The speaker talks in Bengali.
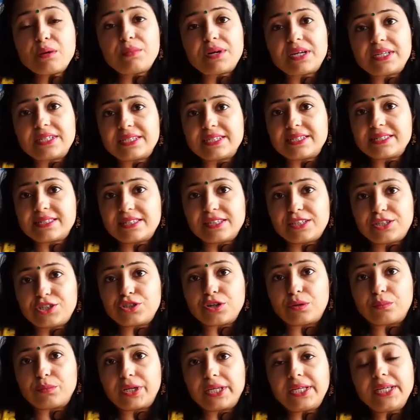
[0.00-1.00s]
এমার্জেন্সির
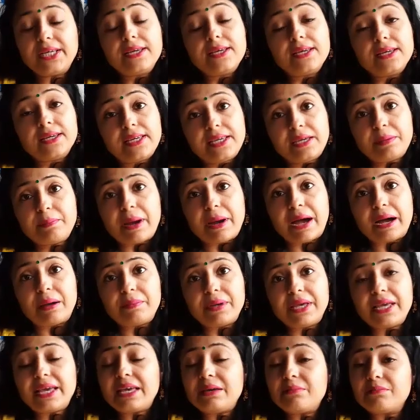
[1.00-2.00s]
সময় কিভাবে
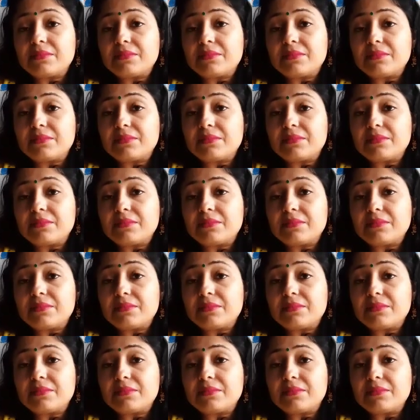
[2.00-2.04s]
এই